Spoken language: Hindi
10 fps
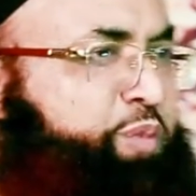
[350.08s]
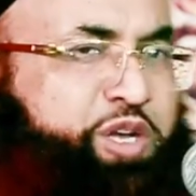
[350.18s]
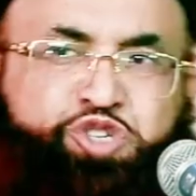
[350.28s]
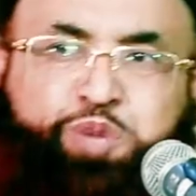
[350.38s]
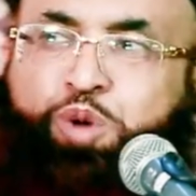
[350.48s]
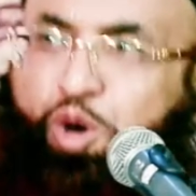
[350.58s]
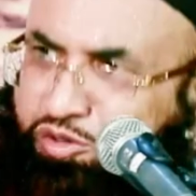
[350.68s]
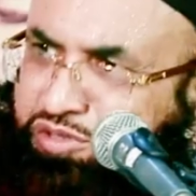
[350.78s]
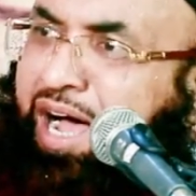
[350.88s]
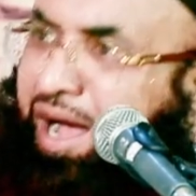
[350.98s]
में से
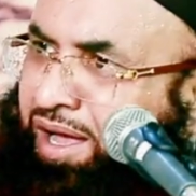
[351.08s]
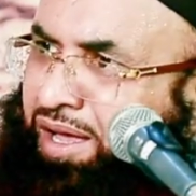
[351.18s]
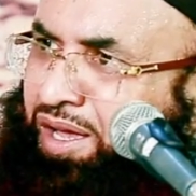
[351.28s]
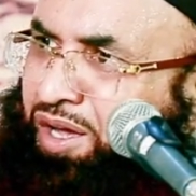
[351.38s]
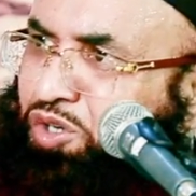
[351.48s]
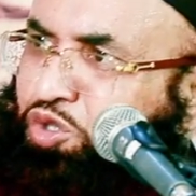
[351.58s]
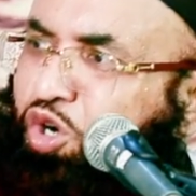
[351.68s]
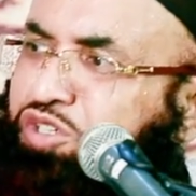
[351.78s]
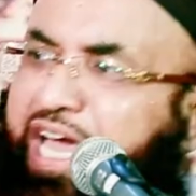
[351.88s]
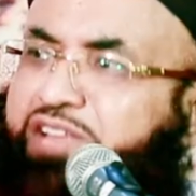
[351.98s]
बोलता जो
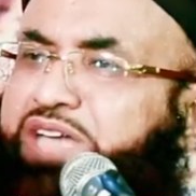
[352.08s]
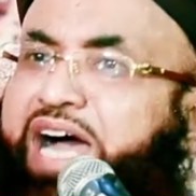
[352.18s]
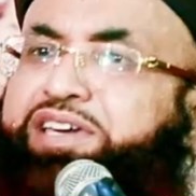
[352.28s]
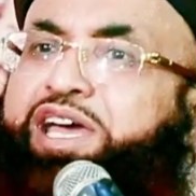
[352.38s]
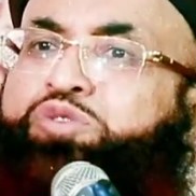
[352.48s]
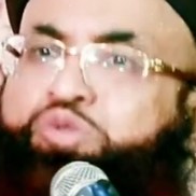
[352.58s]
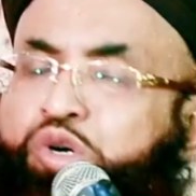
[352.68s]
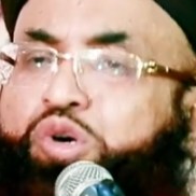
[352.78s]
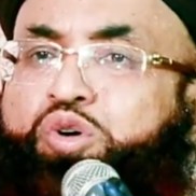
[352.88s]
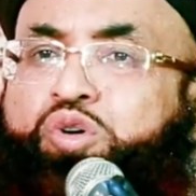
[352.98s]
कहता कि तू
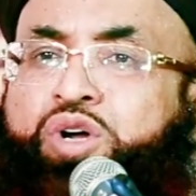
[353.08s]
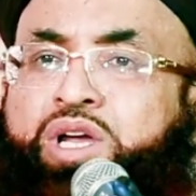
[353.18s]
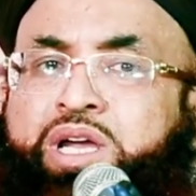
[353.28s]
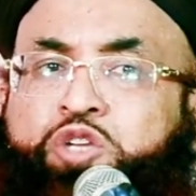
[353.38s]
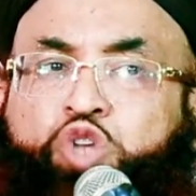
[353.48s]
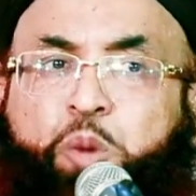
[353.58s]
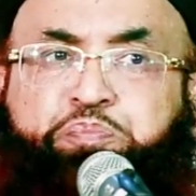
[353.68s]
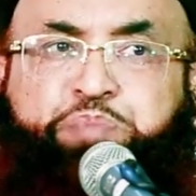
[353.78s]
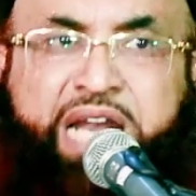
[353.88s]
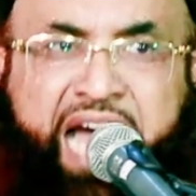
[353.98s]
तो
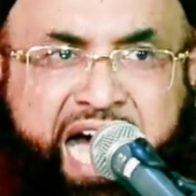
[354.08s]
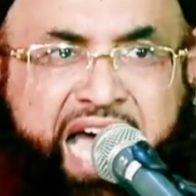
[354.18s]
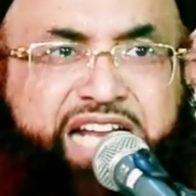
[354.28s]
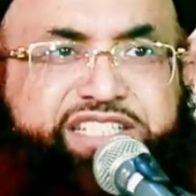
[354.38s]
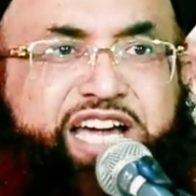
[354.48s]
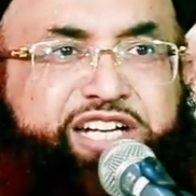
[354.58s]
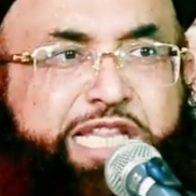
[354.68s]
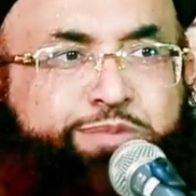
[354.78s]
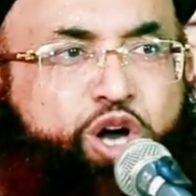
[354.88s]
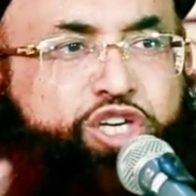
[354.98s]
बिलाल के
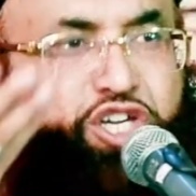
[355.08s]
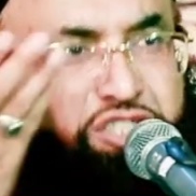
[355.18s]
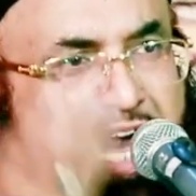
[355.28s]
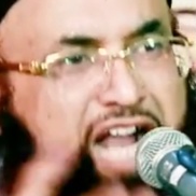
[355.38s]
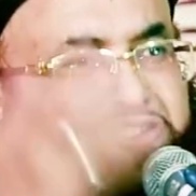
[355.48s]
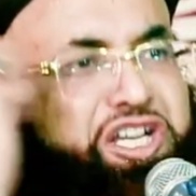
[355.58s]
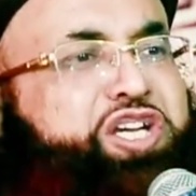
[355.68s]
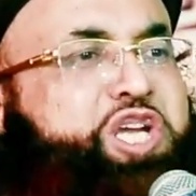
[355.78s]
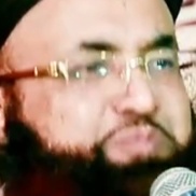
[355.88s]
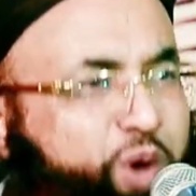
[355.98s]
कदमों की खाक तक
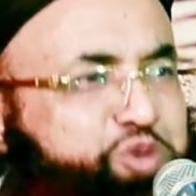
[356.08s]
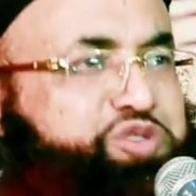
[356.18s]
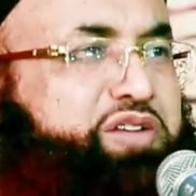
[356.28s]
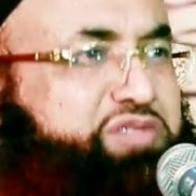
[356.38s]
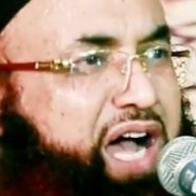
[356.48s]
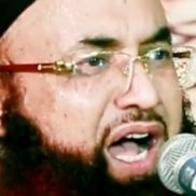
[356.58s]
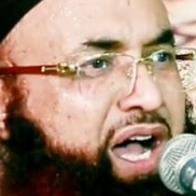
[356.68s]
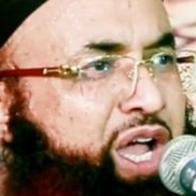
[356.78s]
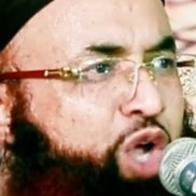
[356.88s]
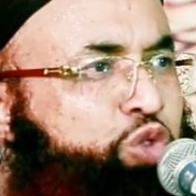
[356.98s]
नहीं पहुंच सकता
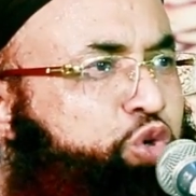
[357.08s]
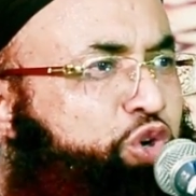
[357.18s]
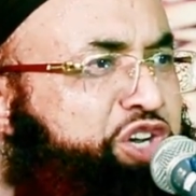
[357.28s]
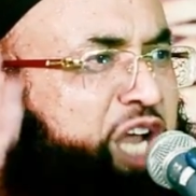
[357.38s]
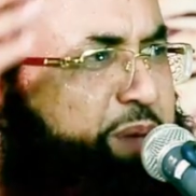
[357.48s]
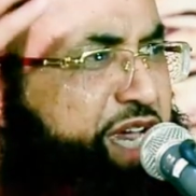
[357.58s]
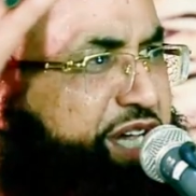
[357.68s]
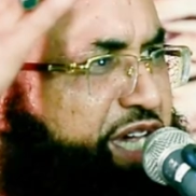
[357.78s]
तू नबी के